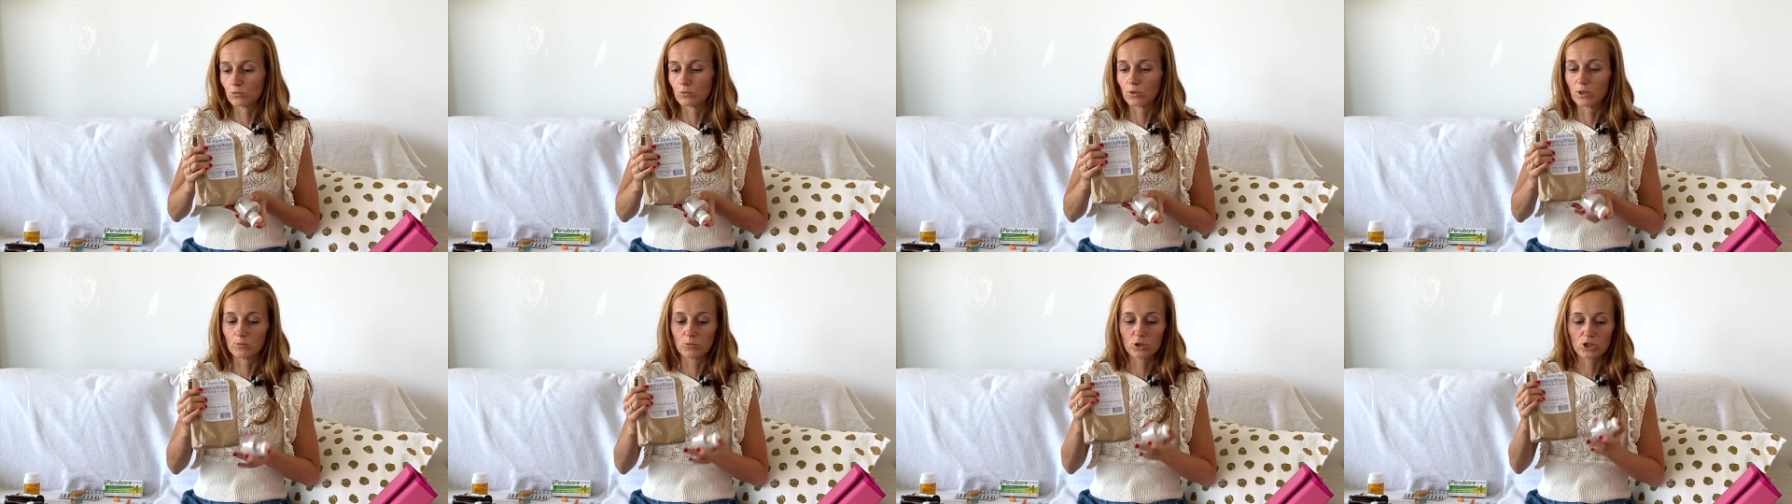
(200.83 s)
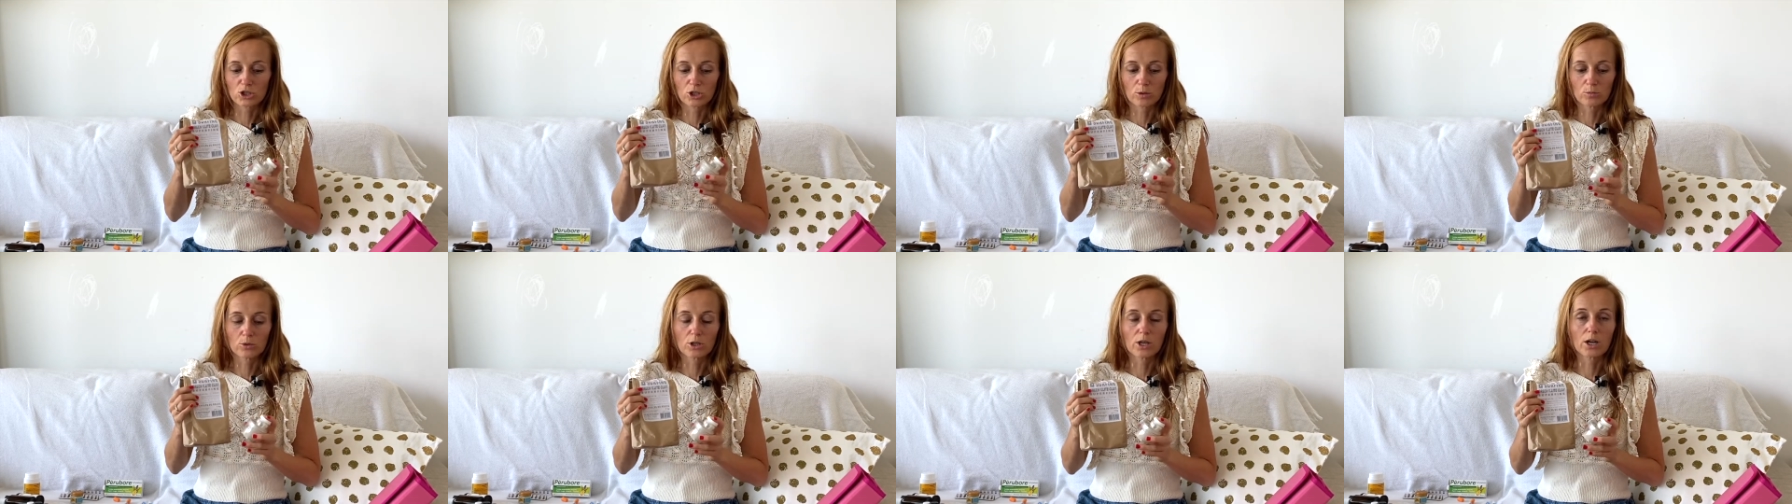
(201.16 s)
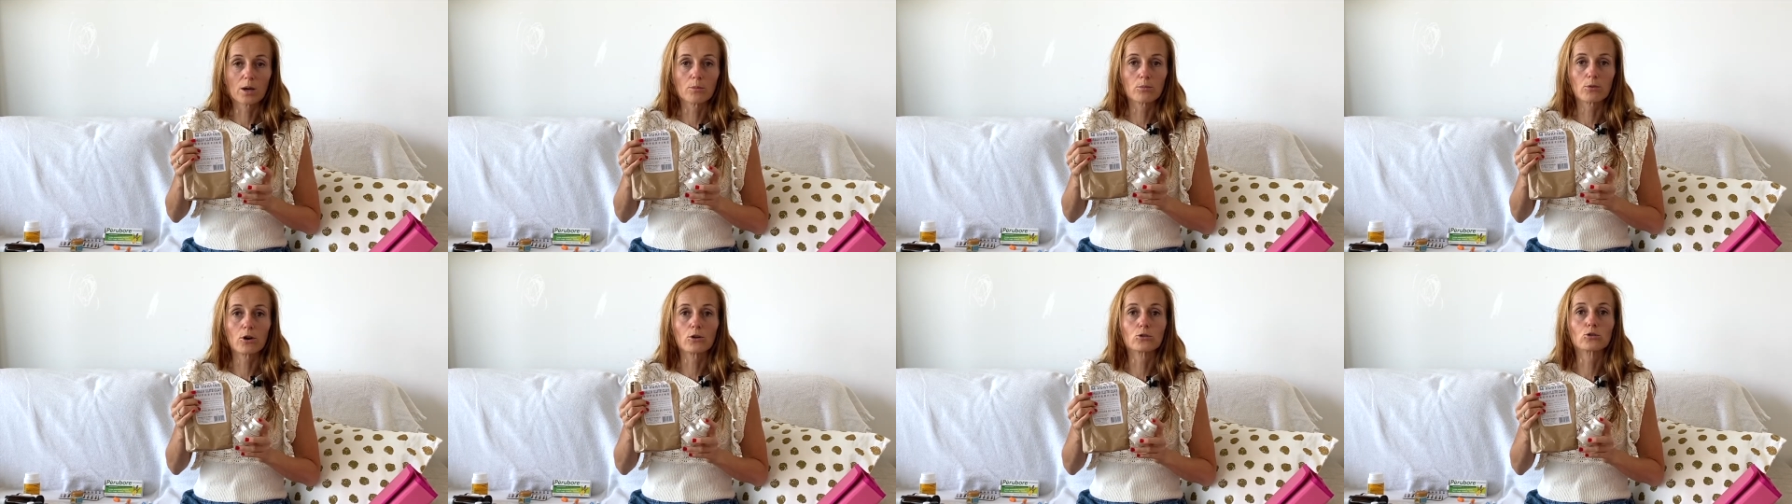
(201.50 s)
Et moi, j'aime bien la
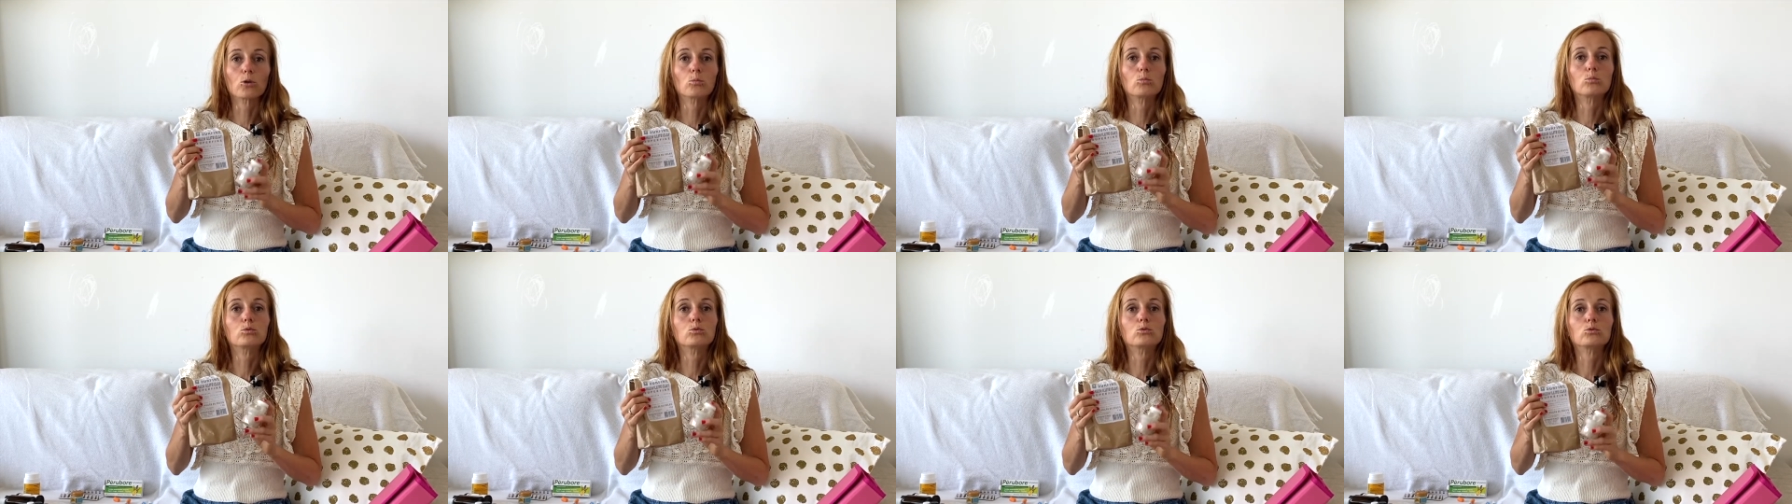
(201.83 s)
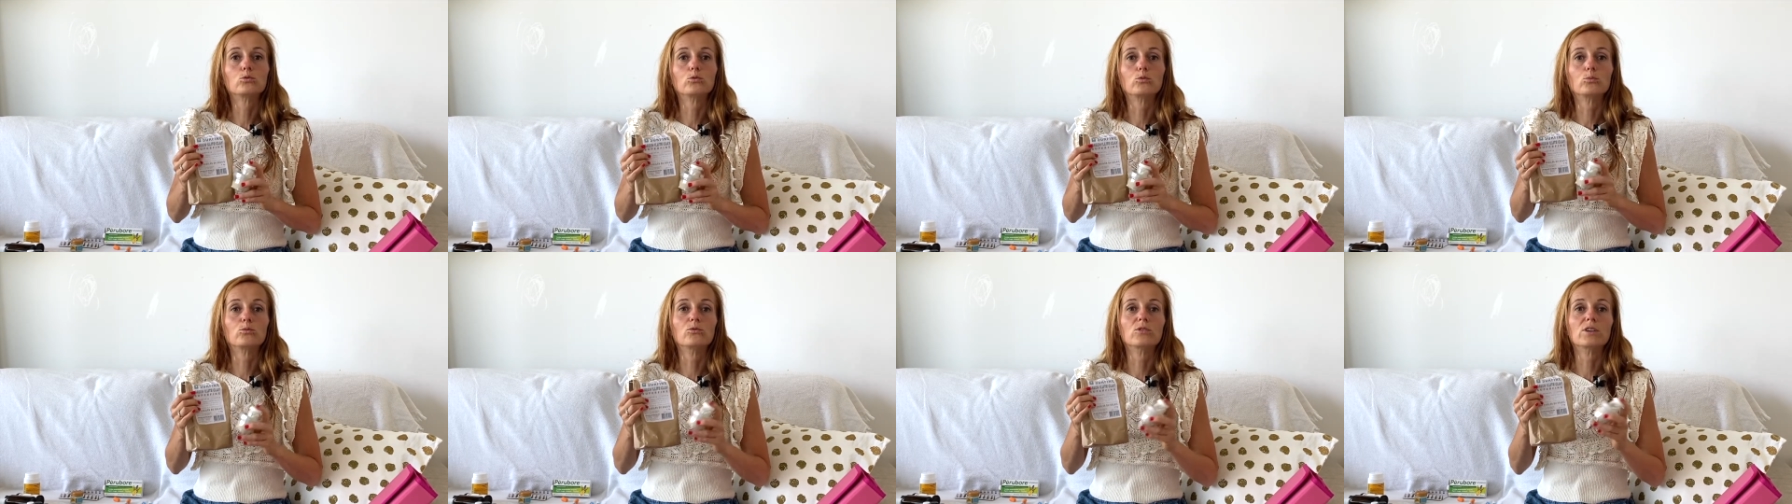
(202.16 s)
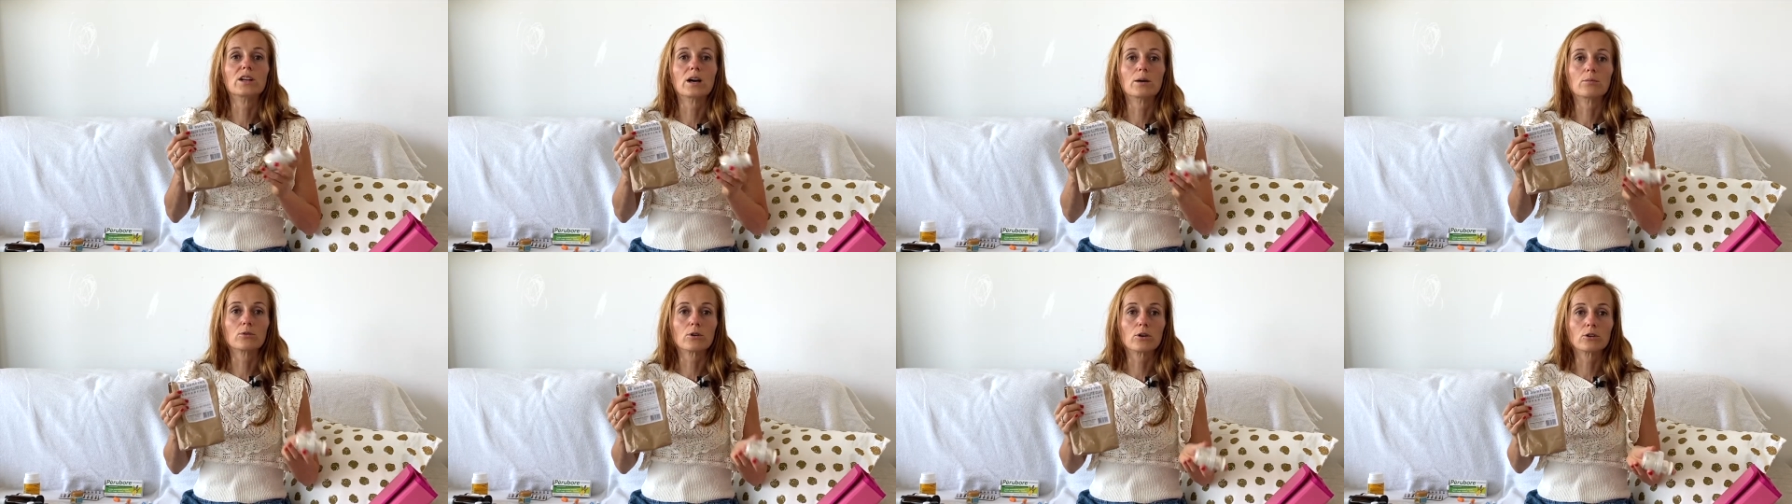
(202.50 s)
prendre en poudre. Vous pouvez la
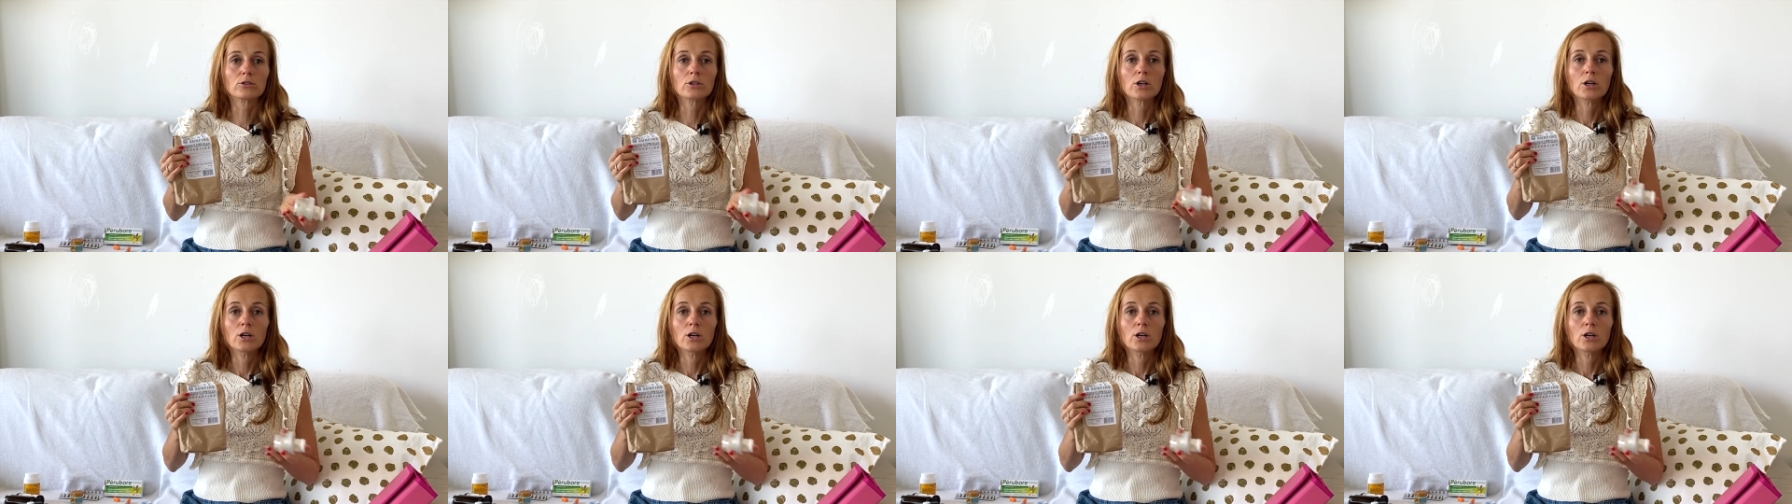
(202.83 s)
prendre